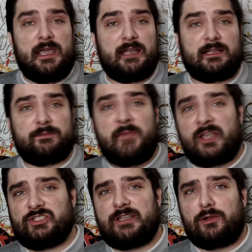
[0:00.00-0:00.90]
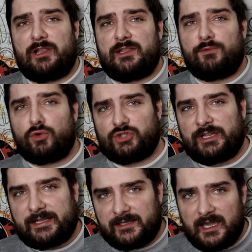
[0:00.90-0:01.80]
Этот мяч стал для него уже
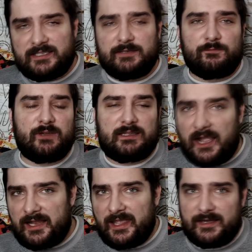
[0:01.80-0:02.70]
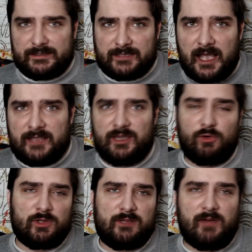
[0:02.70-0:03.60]
третьим в Италии, ранее
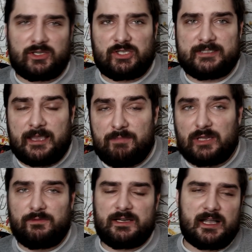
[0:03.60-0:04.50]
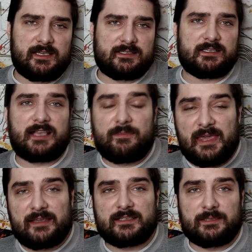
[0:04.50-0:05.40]
он дважды забил, выходя со
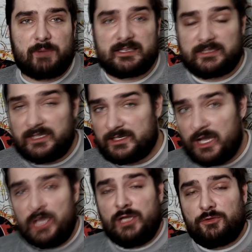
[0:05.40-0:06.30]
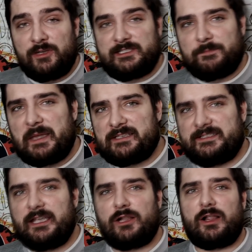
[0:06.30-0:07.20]
скамейки запасных, ну и теперь
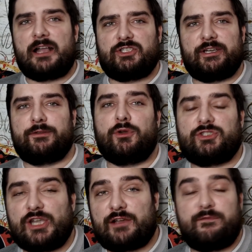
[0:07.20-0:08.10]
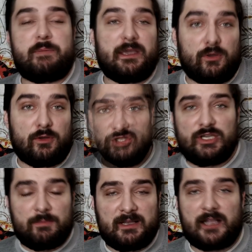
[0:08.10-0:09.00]
сделал очередной шаг вперед вперед, с
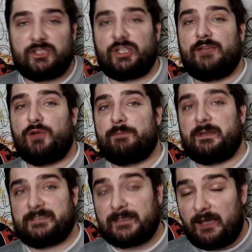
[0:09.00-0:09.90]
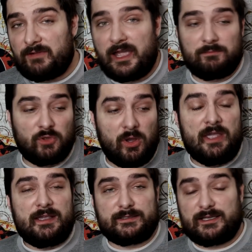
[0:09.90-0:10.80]
чем мы, конечно, его и поздравляем, но
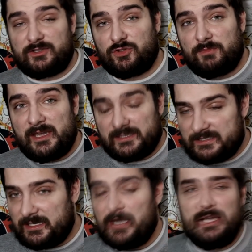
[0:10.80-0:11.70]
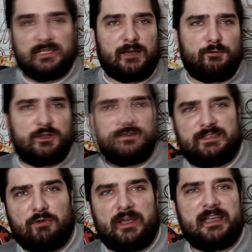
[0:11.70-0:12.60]
и разумеется, на фоне
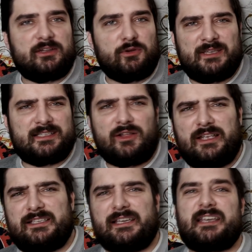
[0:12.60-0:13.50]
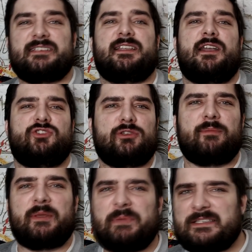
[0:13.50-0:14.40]
всего этого мне стало интересно, о чем
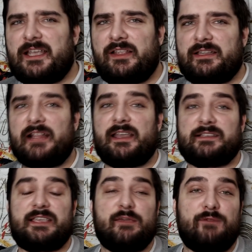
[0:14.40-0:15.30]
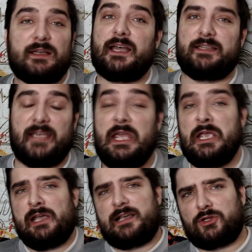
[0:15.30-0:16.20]
там написали итальянские фанаты,
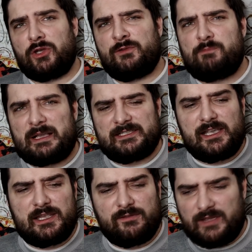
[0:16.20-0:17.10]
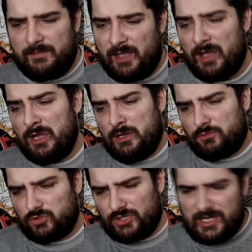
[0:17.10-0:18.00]
которые в последнее время
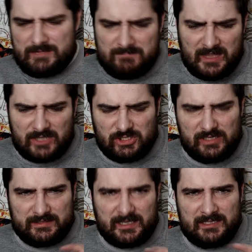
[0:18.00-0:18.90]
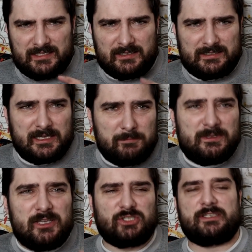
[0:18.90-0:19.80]
уже начали, знаете,
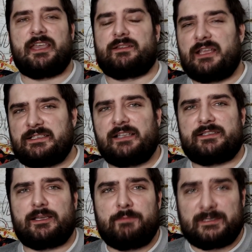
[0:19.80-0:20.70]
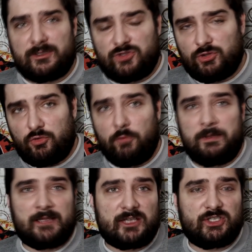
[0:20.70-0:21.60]
скептически относиться к Миранчуку.
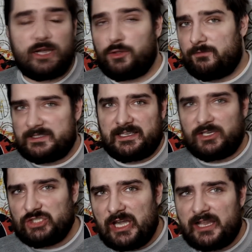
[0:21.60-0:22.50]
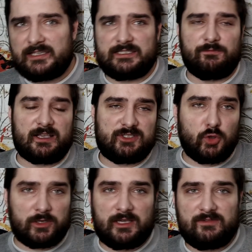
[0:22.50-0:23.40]
Поначалу восхищались, в
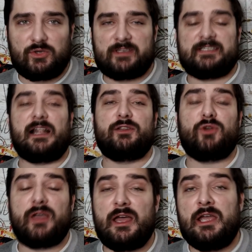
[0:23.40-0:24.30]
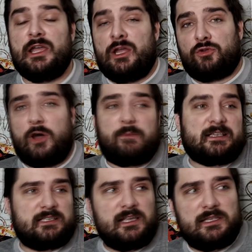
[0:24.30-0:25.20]
восторге и все остальное, ну а
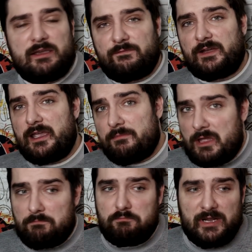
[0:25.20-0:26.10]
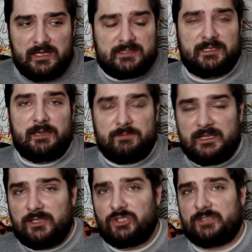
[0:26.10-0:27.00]
последнее время были
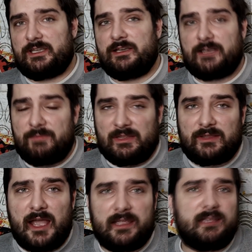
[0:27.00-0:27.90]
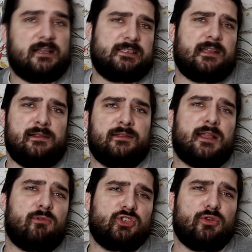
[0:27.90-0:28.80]
скептические комментарии касательно
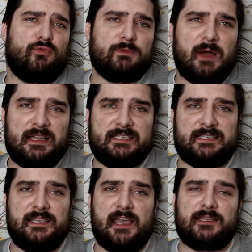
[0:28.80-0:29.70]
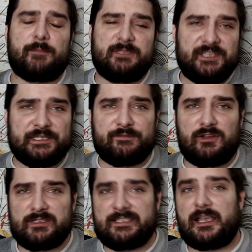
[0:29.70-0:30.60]
того, что футболист не
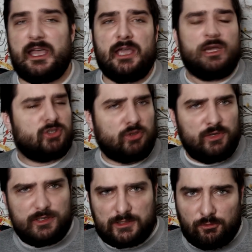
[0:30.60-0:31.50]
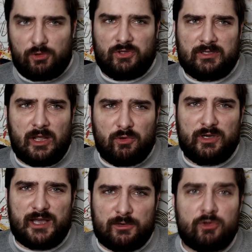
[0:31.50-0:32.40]
адаптировался, что игрок не
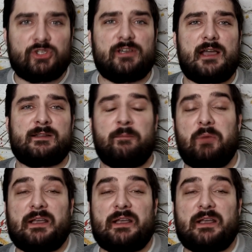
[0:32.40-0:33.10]
такой хороший, как нам